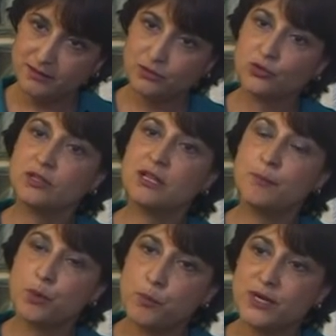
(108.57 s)
Entonces,
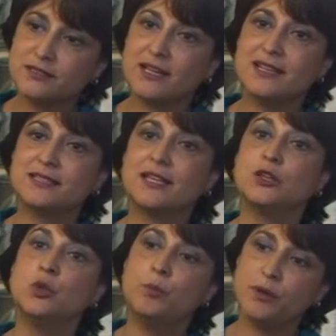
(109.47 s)
la propuesta es
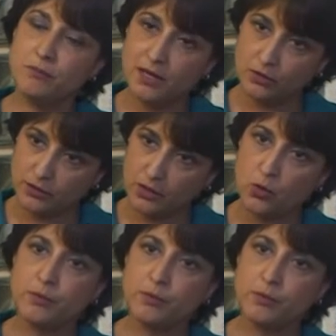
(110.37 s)
que tú primero te